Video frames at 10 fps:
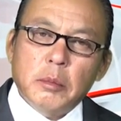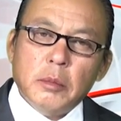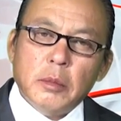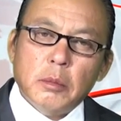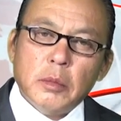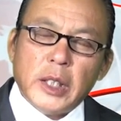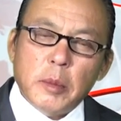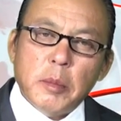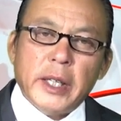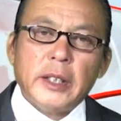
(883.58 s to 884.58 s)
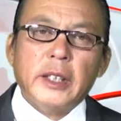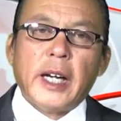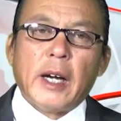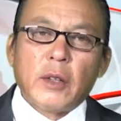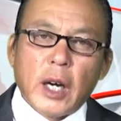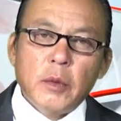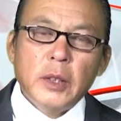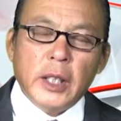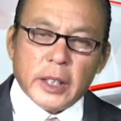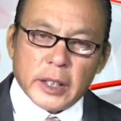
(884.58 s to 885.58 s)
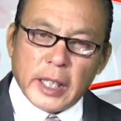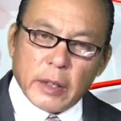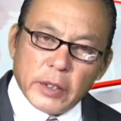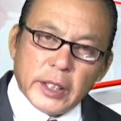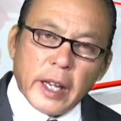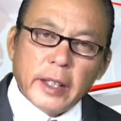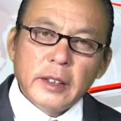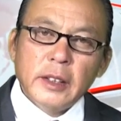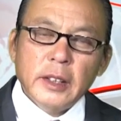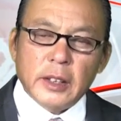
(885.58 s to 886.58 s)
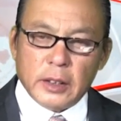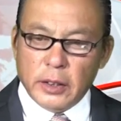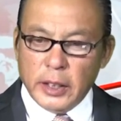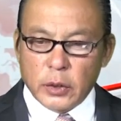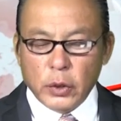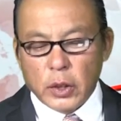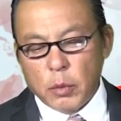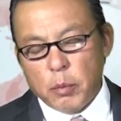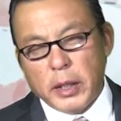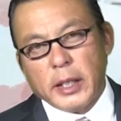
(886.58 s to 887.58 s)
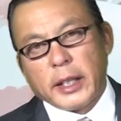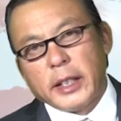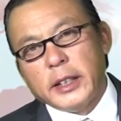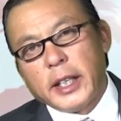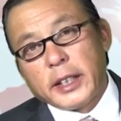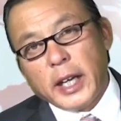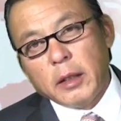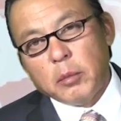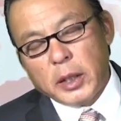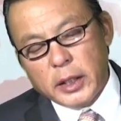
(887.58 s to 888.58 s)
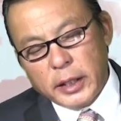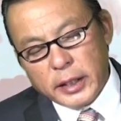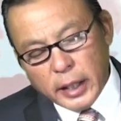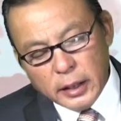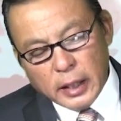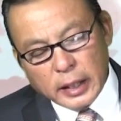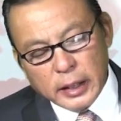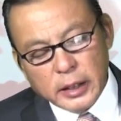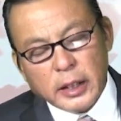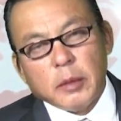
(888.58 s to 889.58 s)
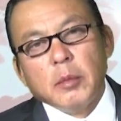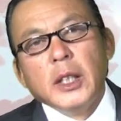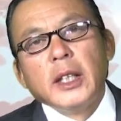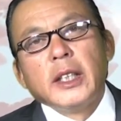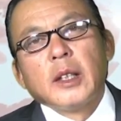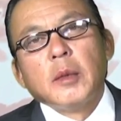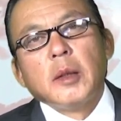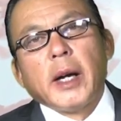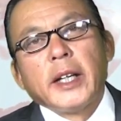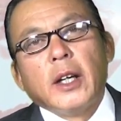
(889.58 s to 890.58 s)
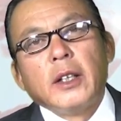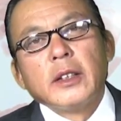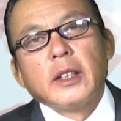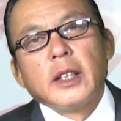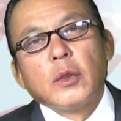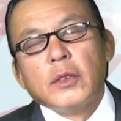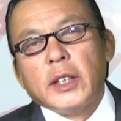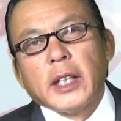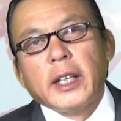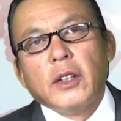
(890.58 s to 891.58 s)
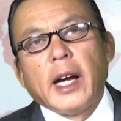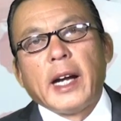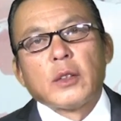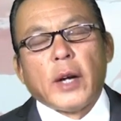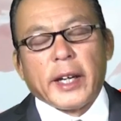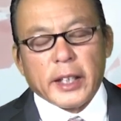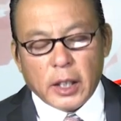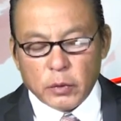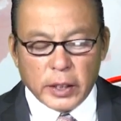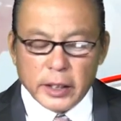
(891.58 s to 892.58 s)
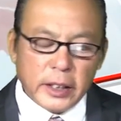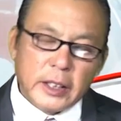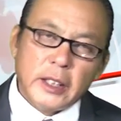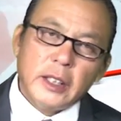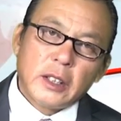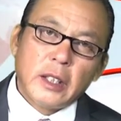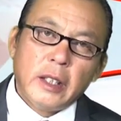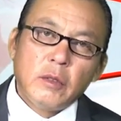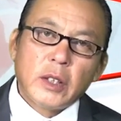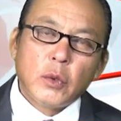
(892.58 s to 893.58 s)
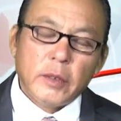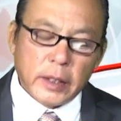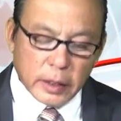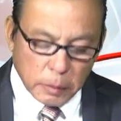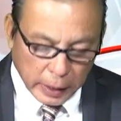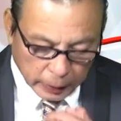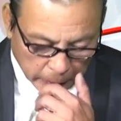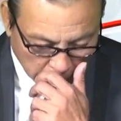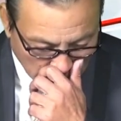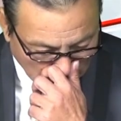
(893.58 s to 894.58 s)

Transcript: ừ, nhiễm bệnh, người nào không, người nào đi test, cho nên cuối cùng mình là cái người hành khách mà người hành khách là cái người bước lên cái máy bay đó cho nên quý vị thấy có an toàn hay không thì anh đi chỉ đưa đến với quý vị cái bản tin